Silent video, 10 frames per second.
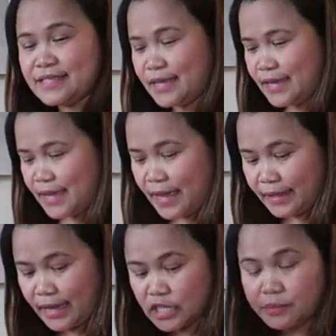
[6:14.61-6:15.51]
See?
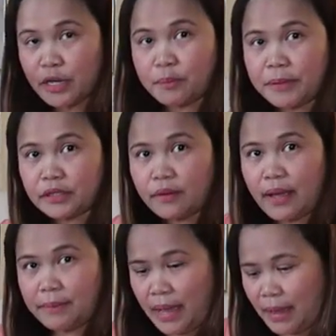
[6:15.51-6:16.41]
Guys, meron pa to
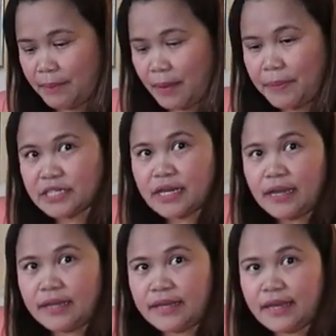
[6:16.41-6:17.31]
ha. Mahaba pa
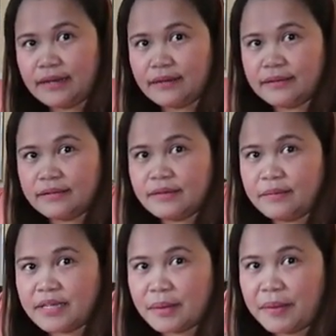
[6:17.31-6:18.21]
siya. Ganyan.
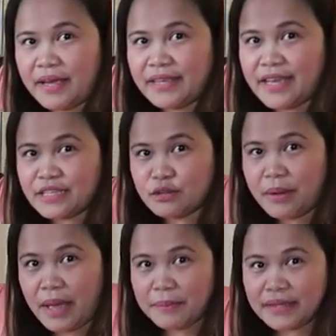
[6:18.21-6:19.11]
May isa pang ganyan. So,
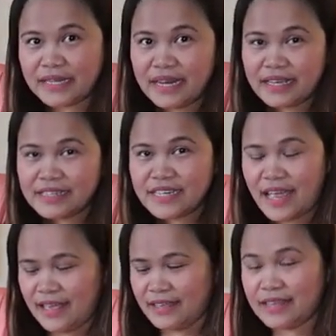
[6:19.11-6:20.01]
mahaba talaga
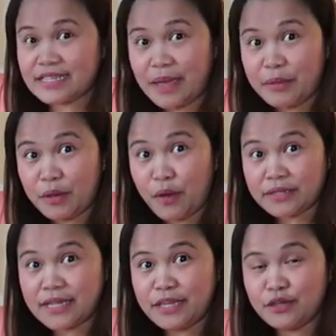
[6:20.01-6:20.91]
siya. Do, sabi ko
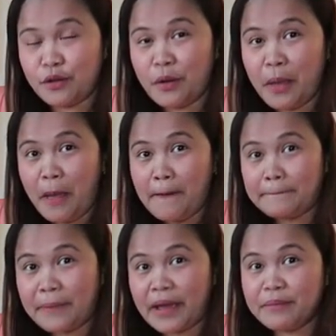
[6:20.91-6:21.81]
nga sa inyo,
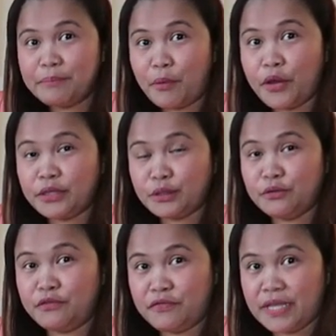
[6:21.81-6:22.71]
5.2
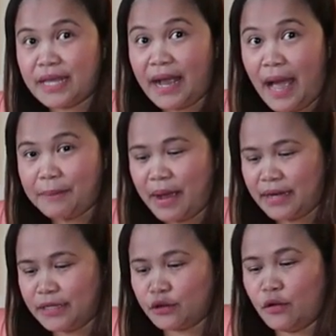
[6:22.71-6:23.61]
feet ang
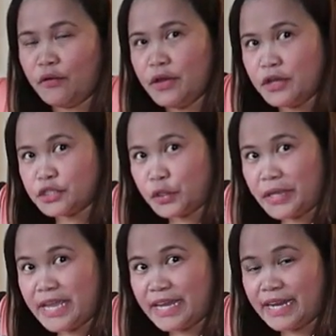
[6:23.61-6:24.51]
haba nito. So,
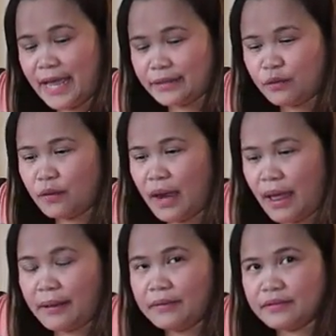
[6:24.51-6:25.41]
iiklian ko
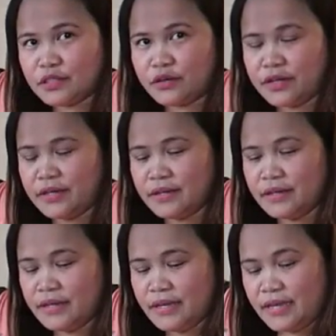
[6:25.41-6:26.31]
lang. Sorry.
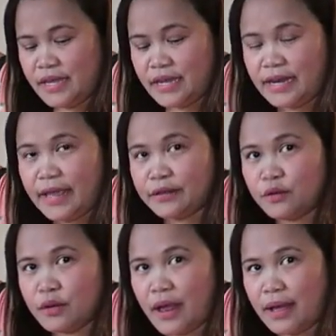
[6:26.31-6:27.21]
Iiklian
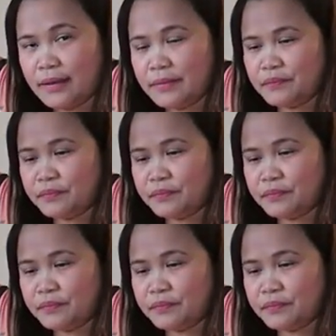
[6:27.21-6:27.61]
ko lang